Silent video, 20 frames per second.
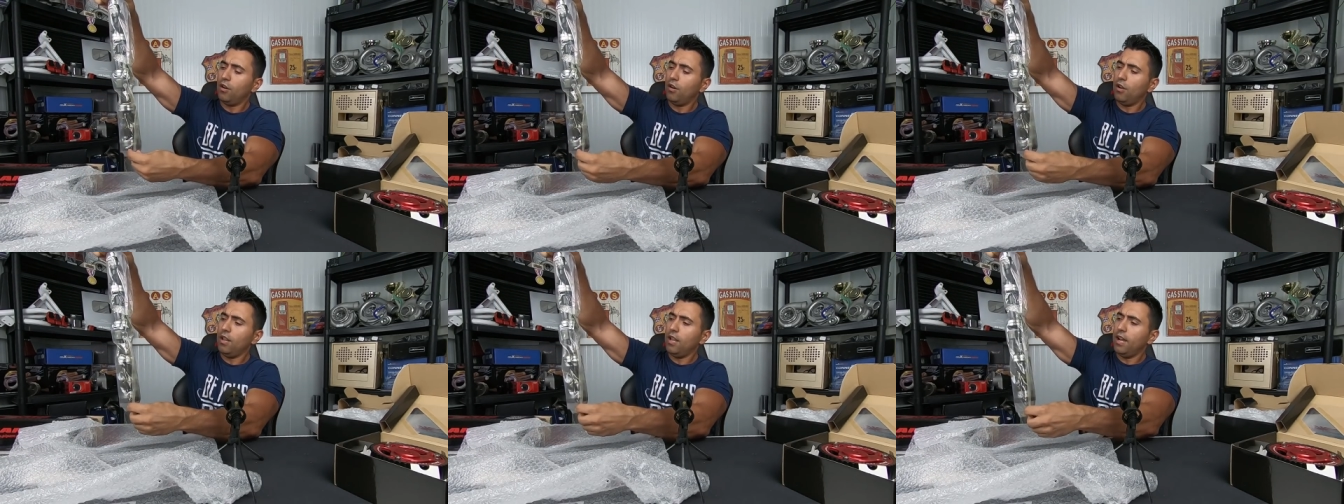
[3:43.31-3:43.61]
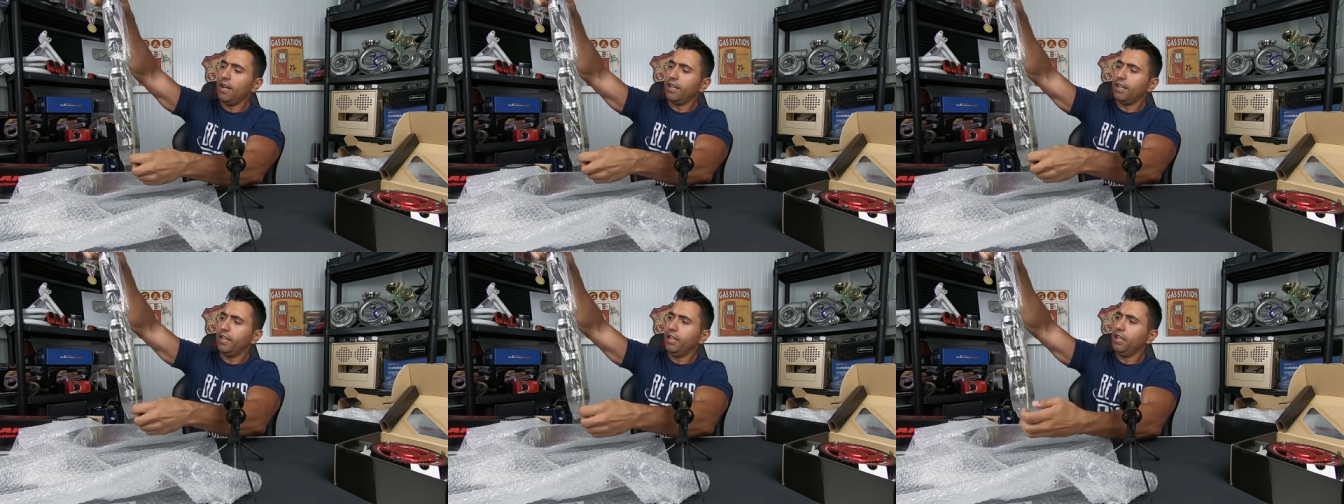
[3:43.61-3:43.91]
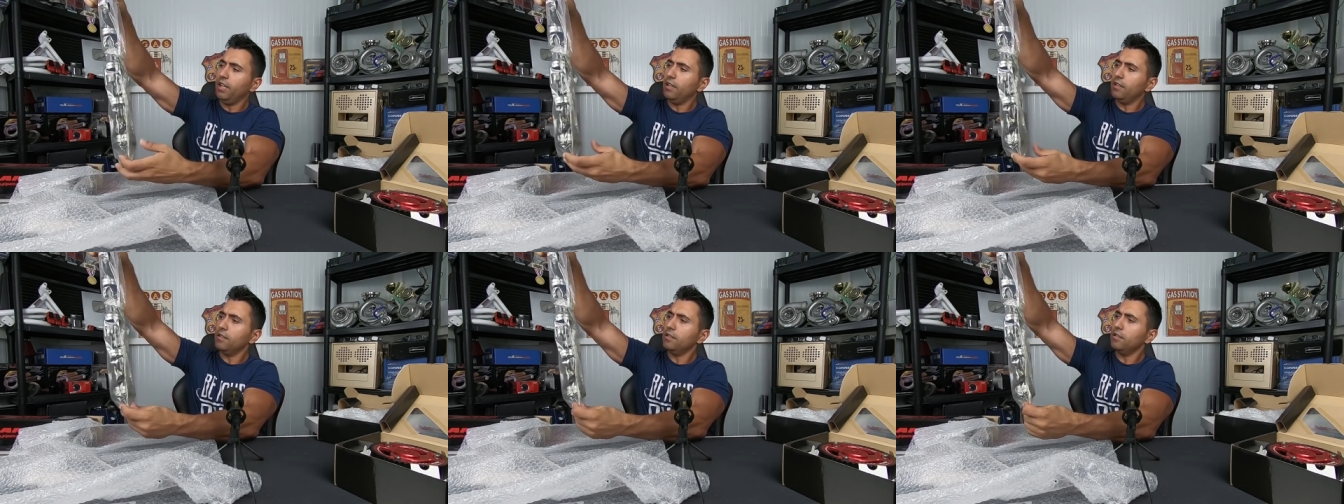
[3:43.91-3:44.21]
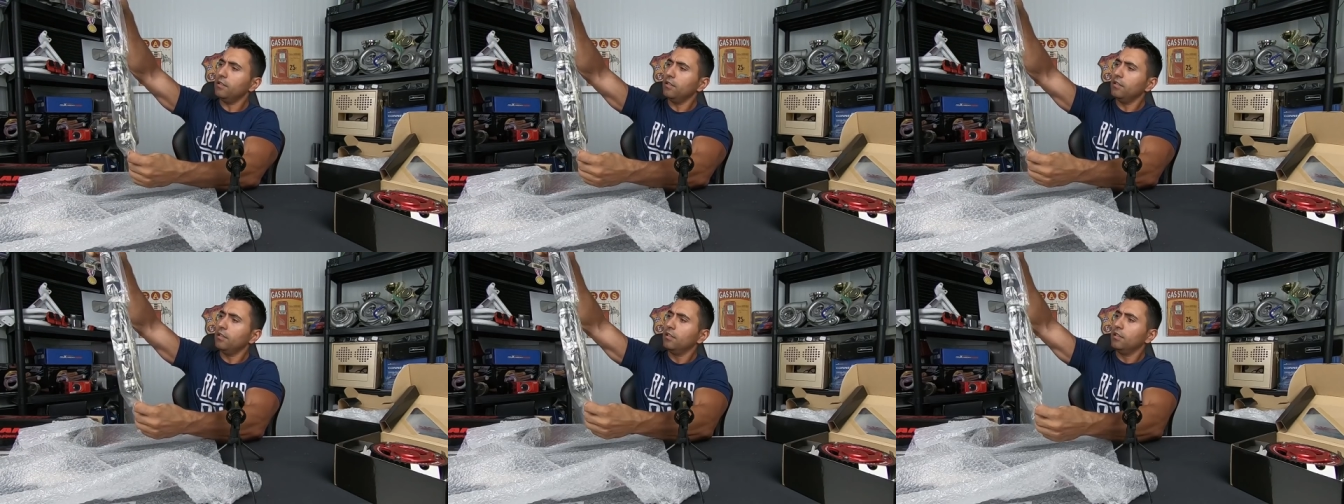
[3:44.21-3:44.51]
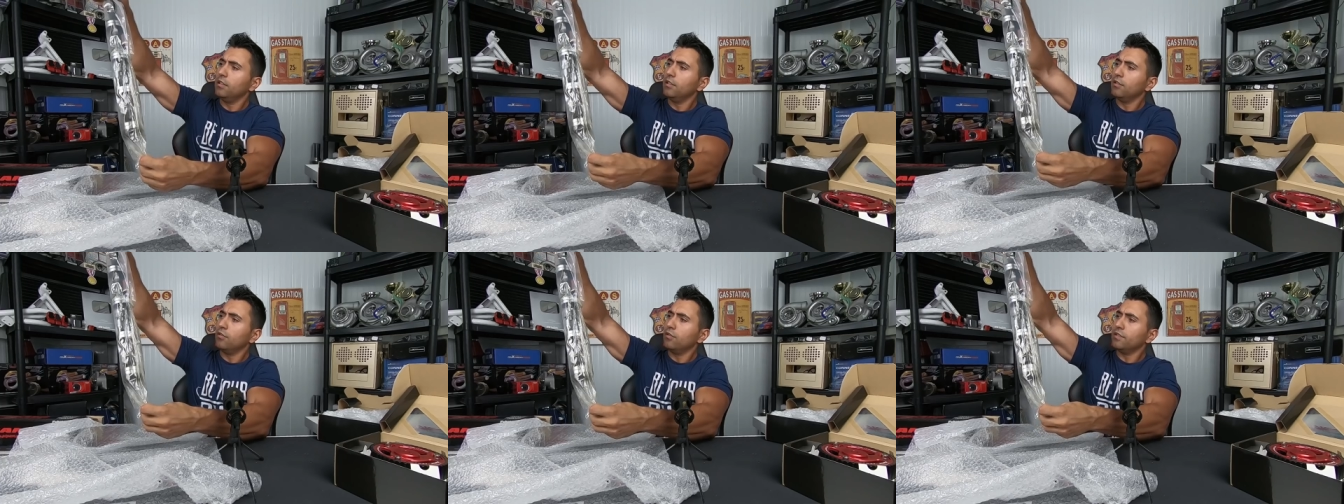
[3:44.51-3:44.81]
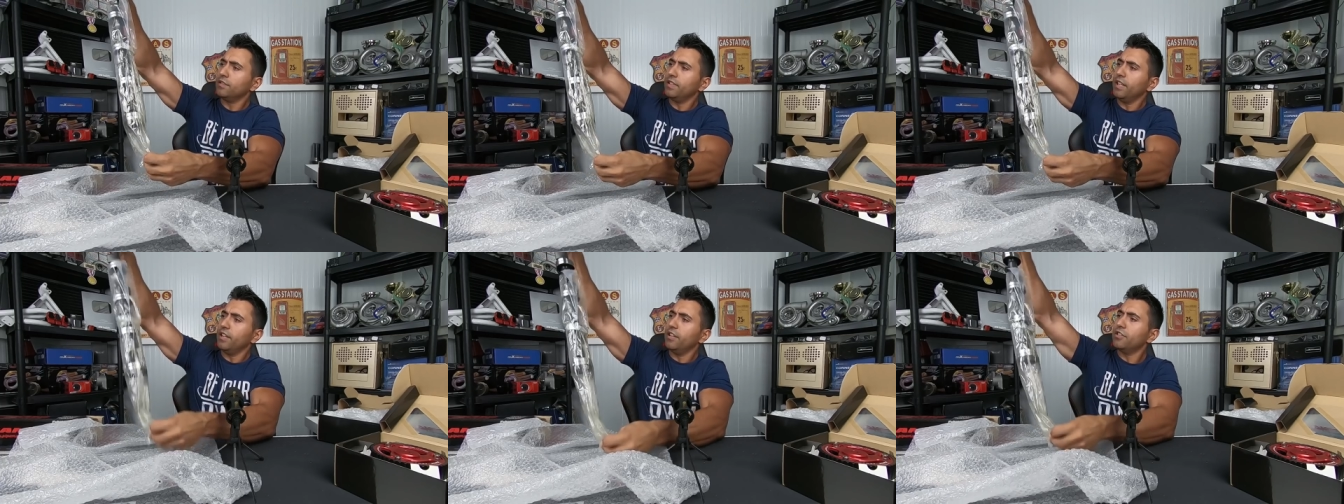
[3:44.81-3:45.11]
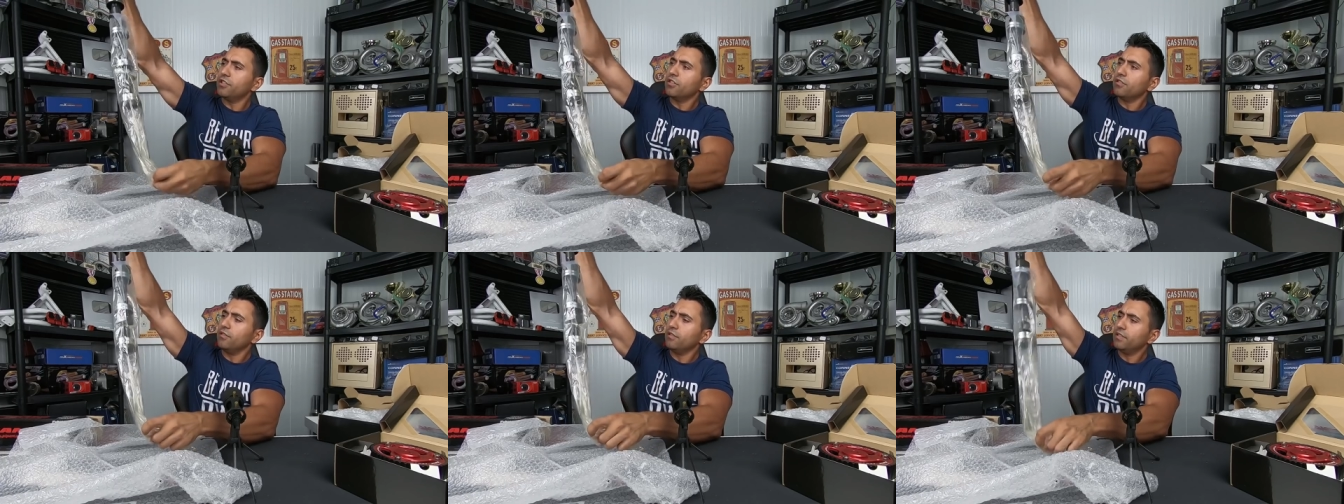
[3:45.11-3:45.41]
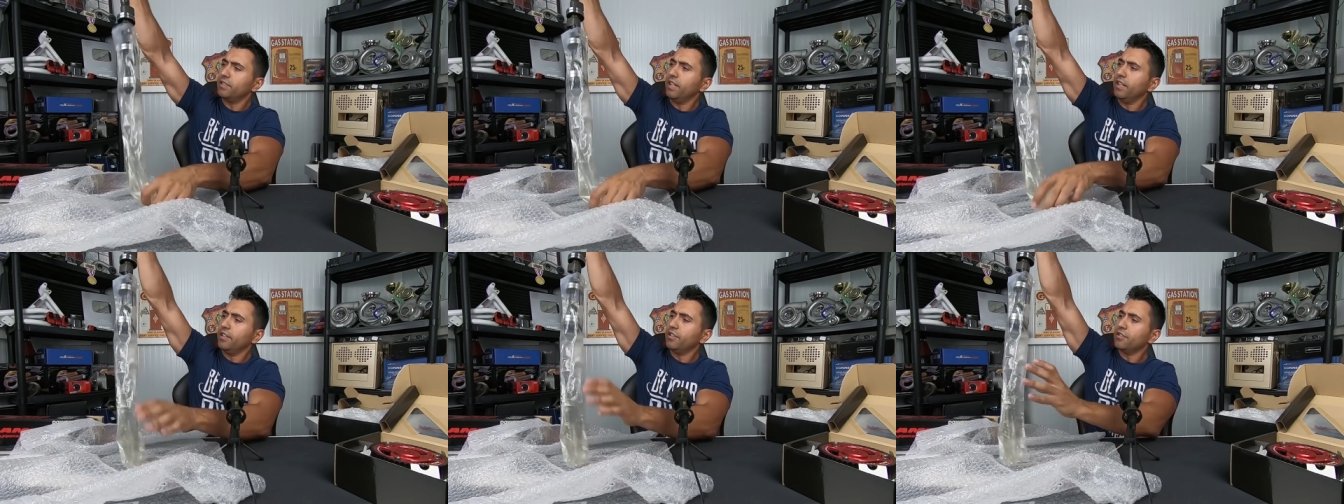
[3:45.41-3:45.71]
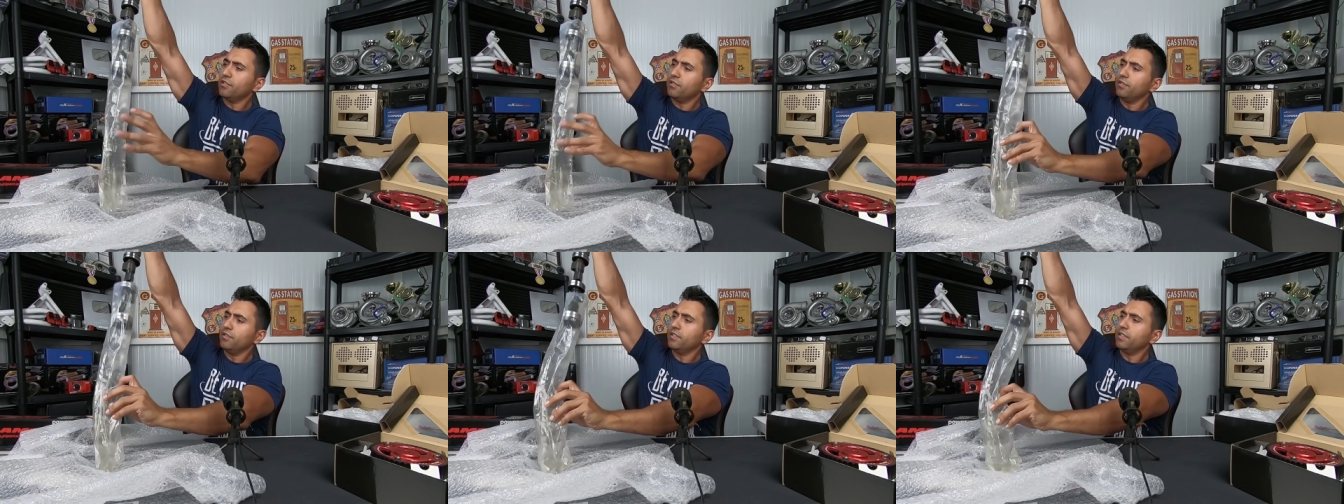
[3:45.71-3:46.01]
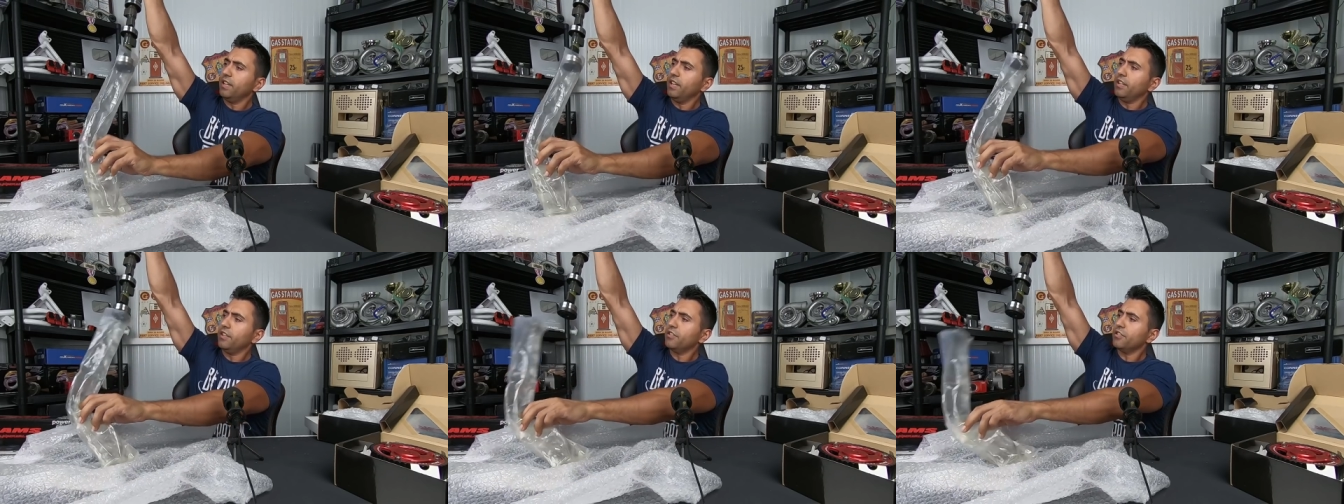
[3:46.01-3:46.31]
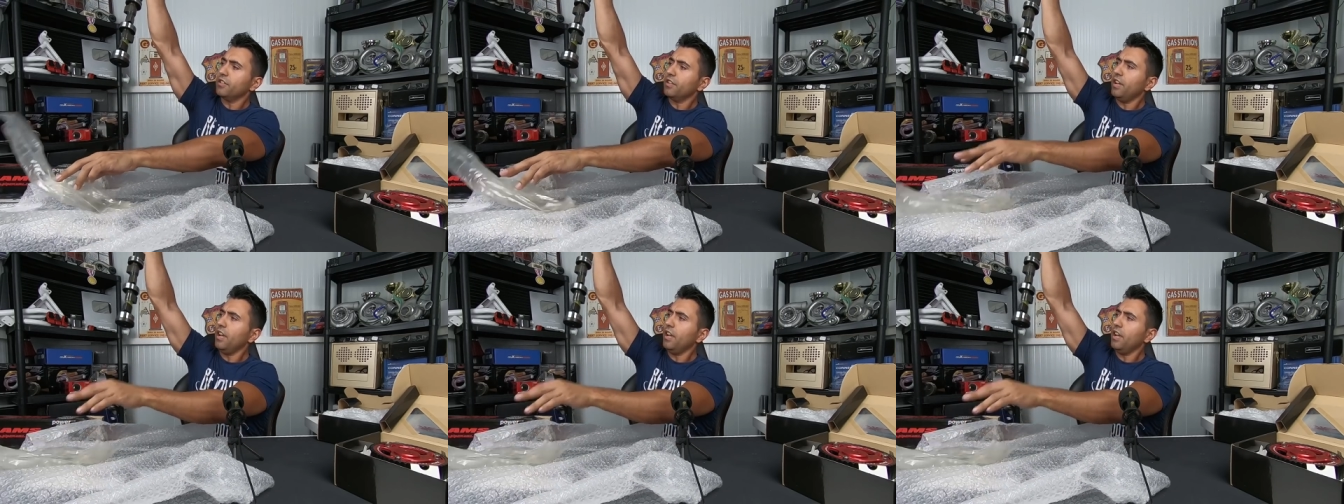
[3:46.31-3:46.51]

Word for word: Olha aqui. Consegues, consegues, consegues.